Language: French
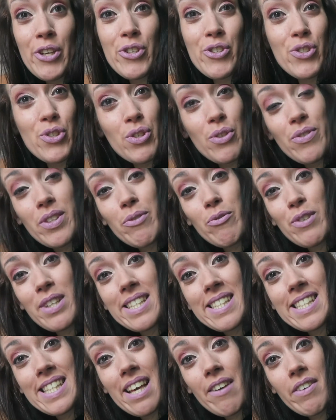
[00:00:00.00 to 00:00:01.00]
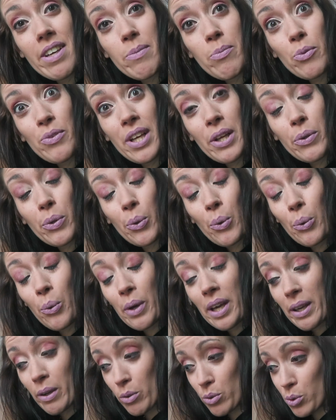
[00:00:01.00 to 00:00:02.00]
Je vais vous laisser avec mon
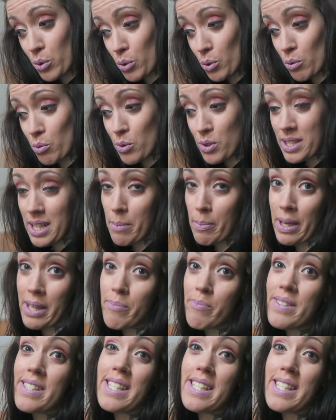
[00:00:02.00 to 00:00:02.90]
intro et on se retrouve juste après.